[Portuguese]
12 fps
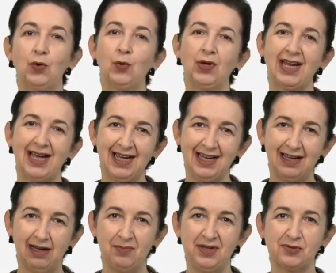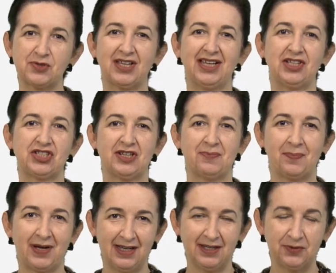Olá, amigos da Rede
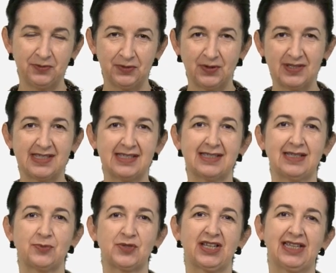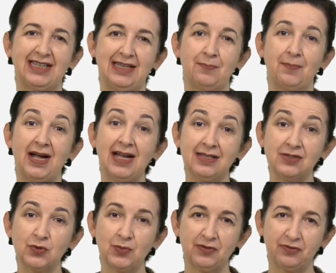Amparo, nós estamos aqui
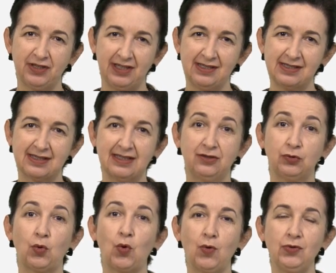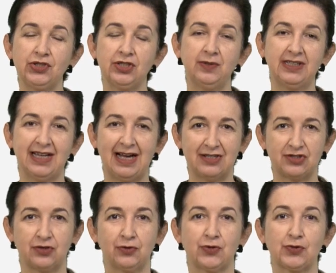mais uma vez dando
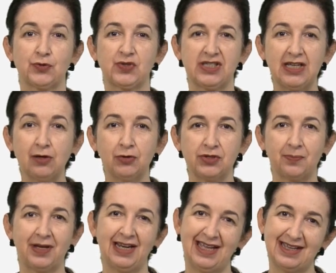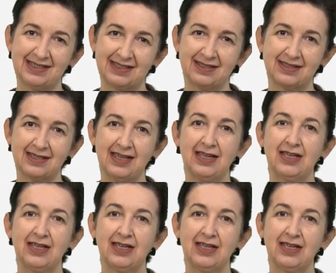continuidade ao nosso ciclo de palestras